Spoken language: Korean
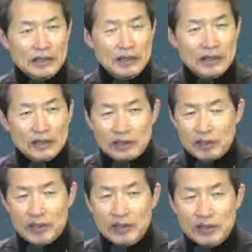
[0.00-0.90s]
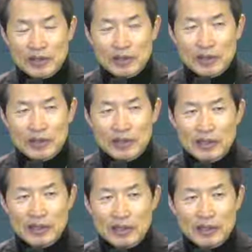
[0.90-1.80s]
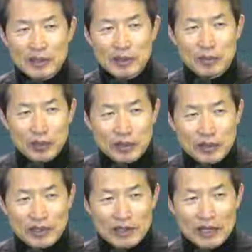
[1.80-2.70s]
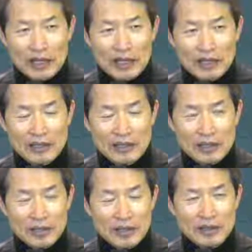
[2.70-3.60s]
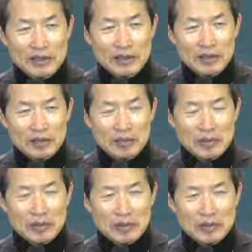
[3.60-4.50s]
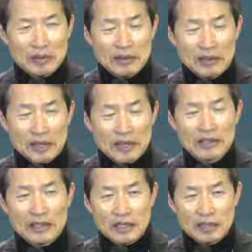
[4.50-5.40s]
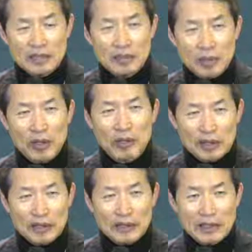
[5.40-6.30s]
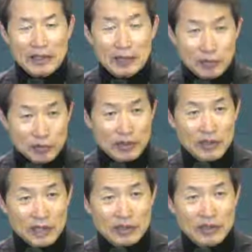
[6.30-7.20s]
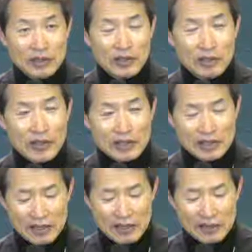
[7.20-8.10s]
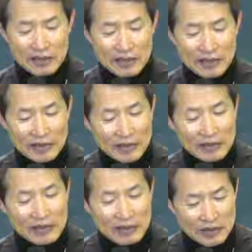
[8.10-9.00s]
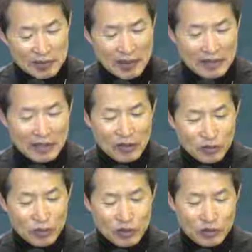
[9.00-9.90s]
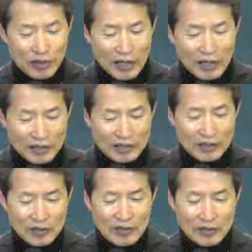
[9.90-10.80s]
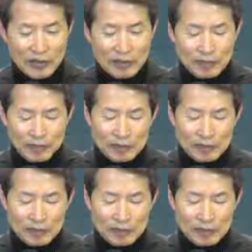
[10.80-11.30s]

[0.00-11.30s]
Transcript: 어떤 병 그러면은 아 이거는 못 고친다 그러면은 뭐 하늘에서 벌 받았다 뭐 우리나라도 그런 거 많잖아요 예, 그런 게 더 많다고 볼 수가 있는 거죠.